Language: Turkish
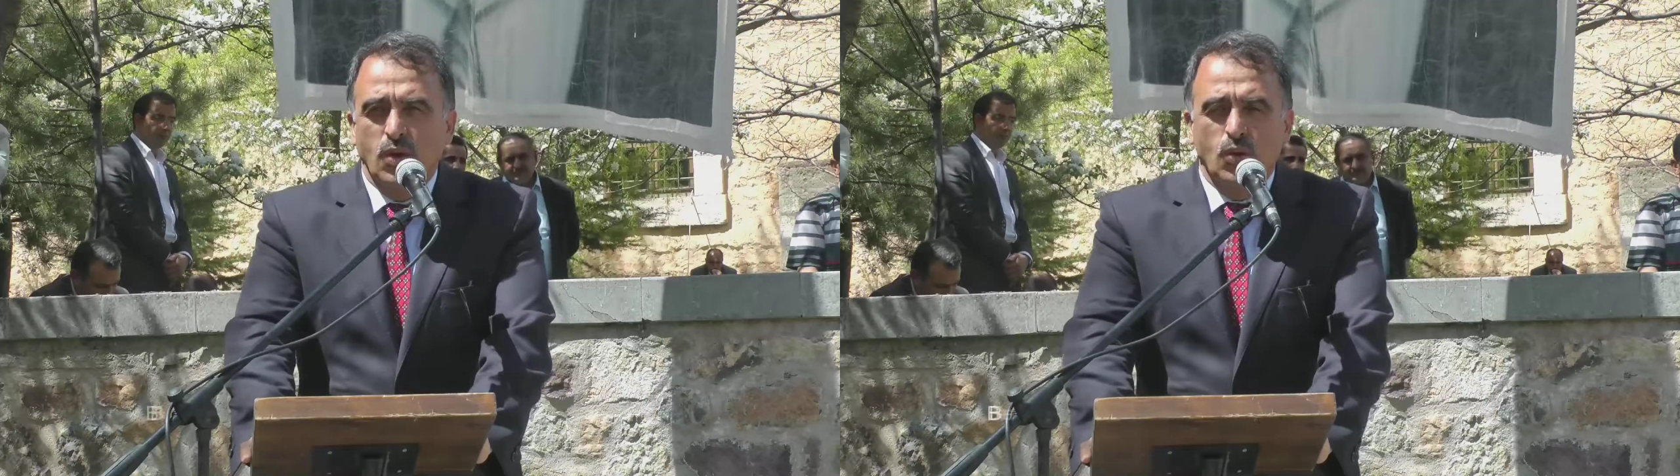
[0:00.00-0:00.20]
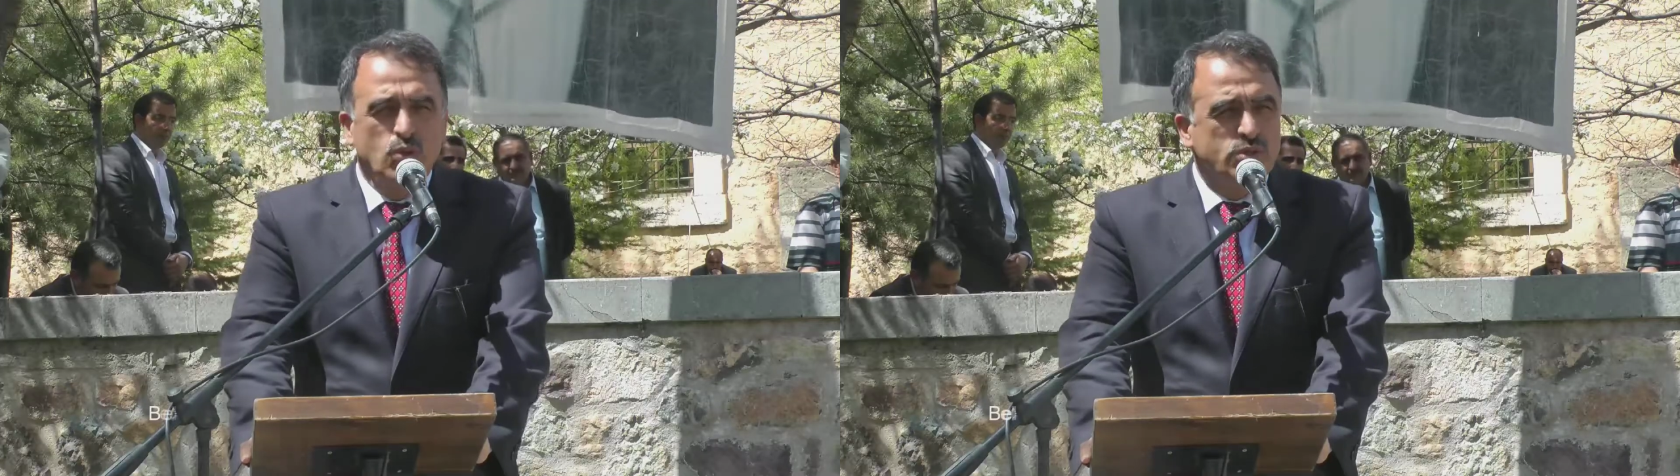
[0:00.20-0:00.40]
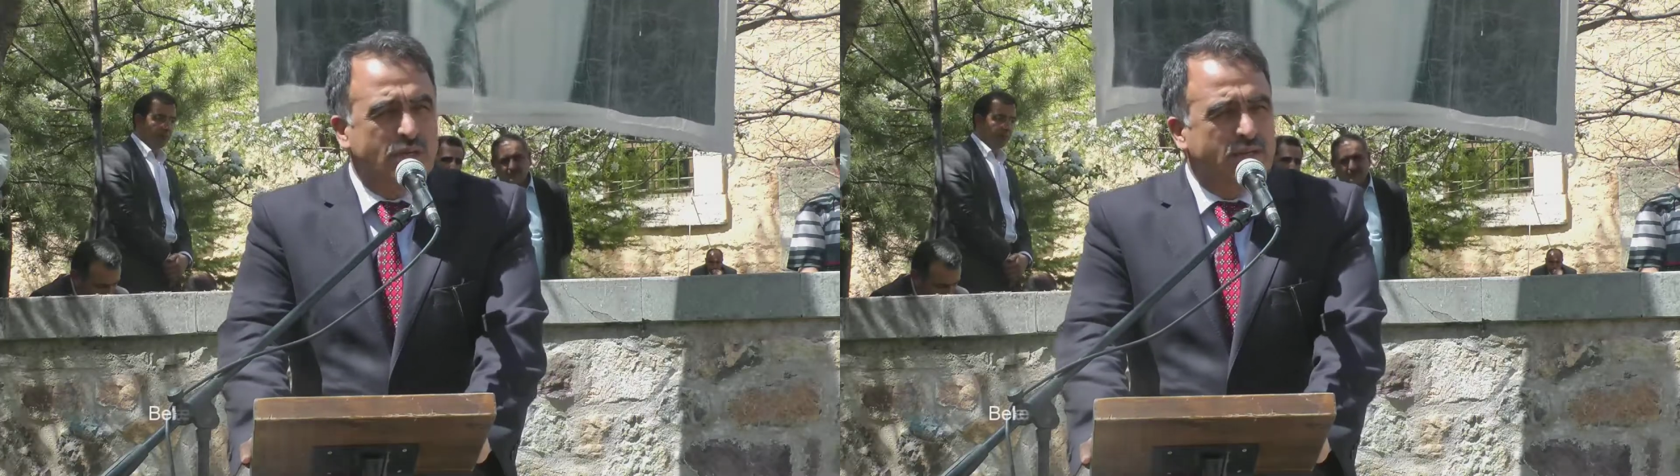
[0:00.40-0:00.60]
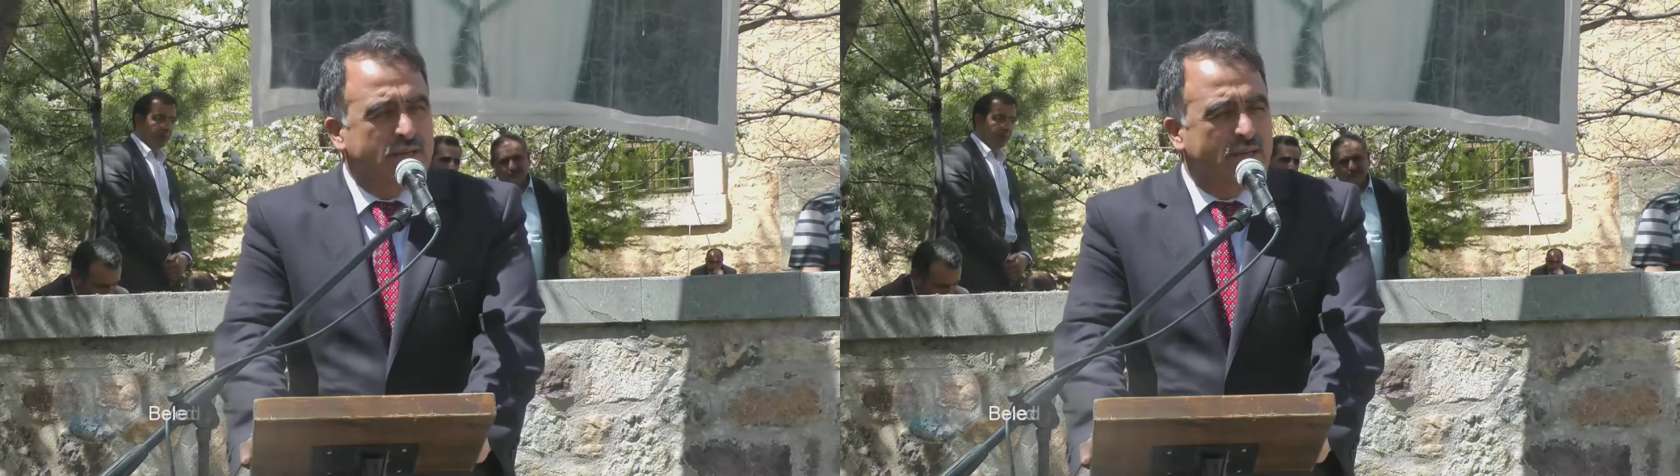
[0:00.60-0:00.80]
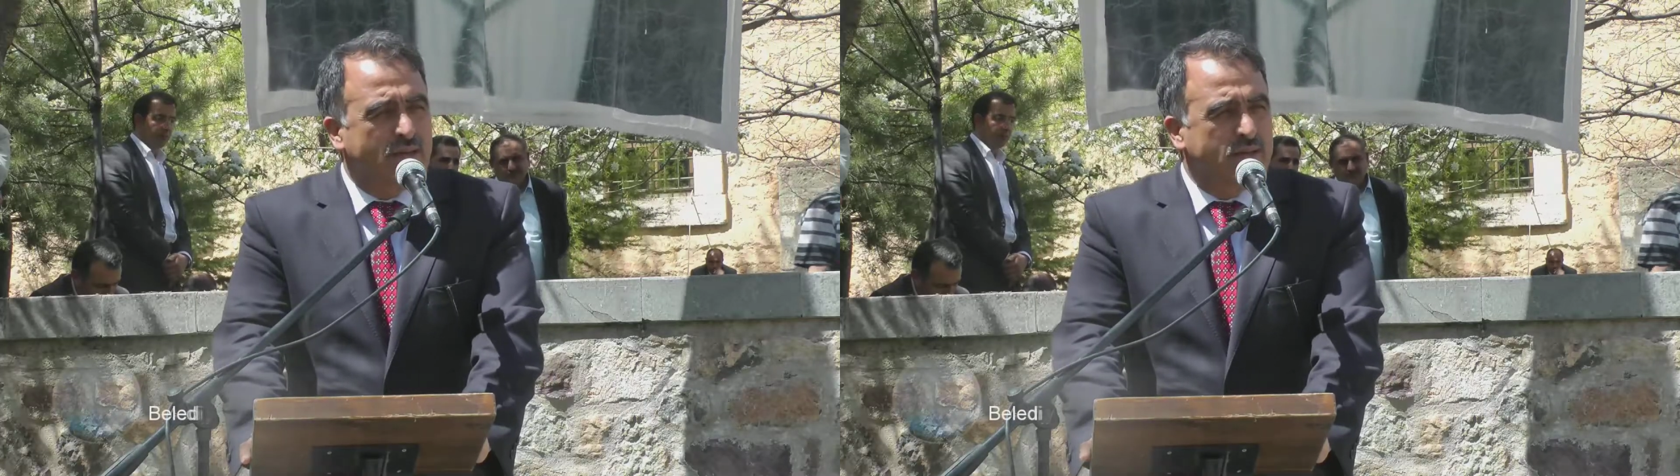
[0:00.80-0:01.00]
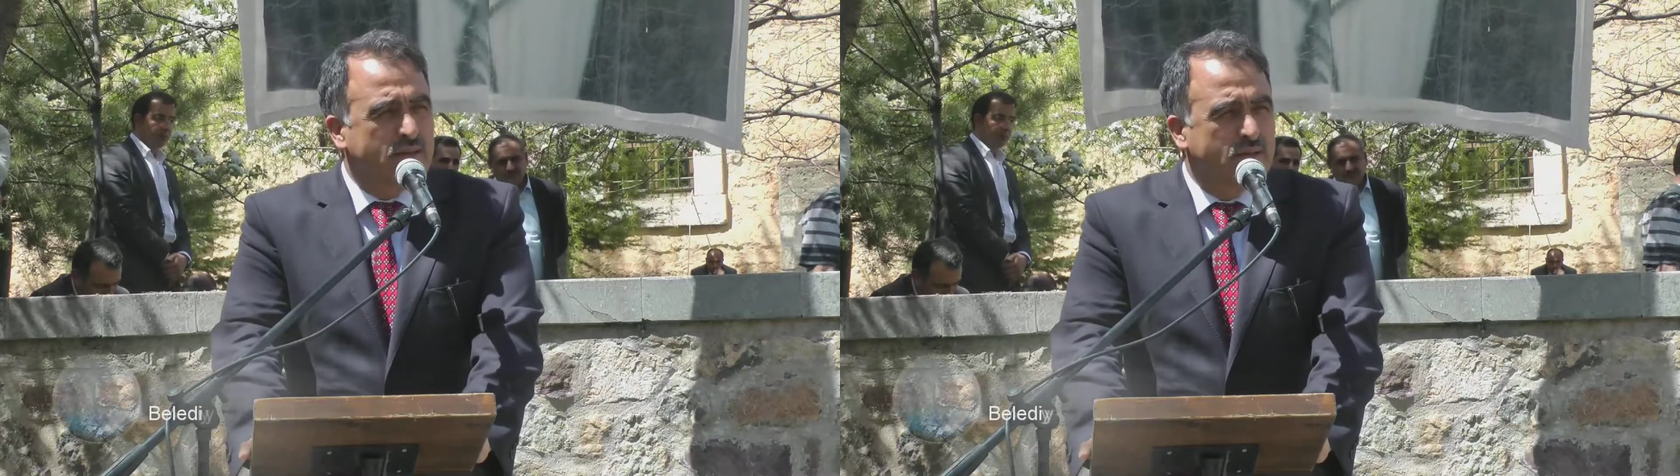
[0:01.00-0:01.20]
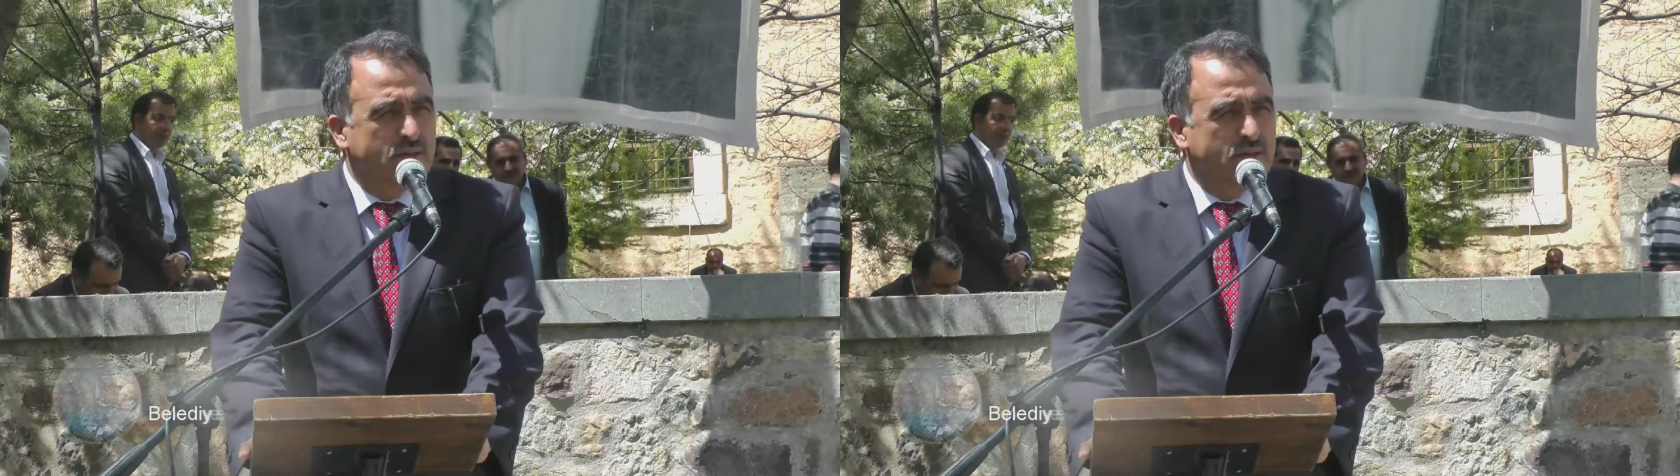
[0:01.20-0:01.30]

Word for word: Öncelikle